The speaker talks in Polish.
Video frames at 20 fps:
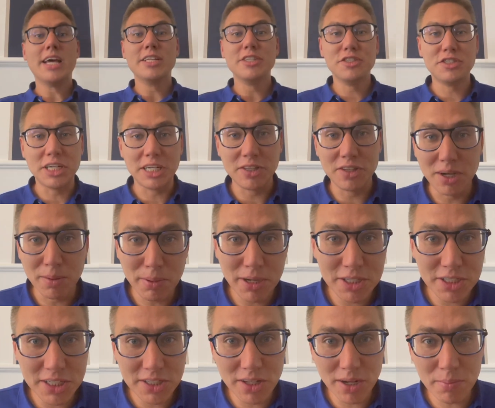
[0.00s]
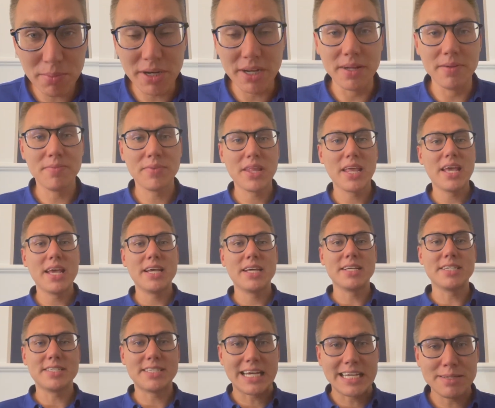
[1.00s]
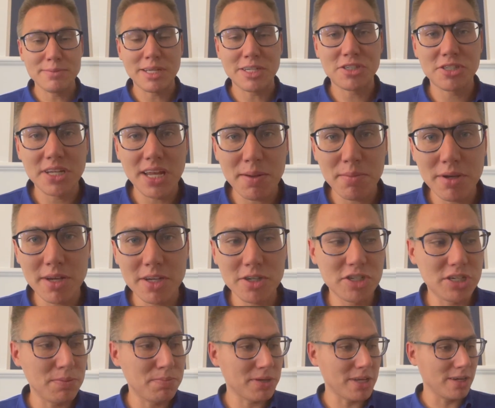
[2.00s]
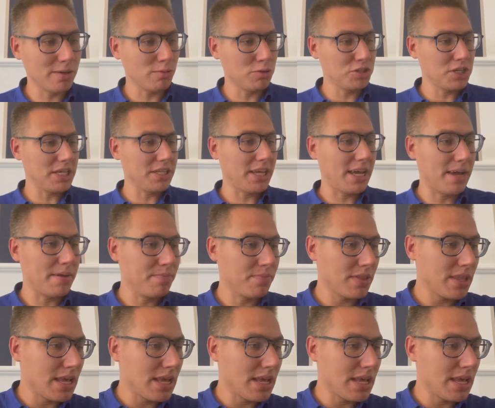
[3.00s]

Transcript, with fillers: Dzień dobry, dzień dobry. Zanim zaczniemy, szybkie ogłoszenie.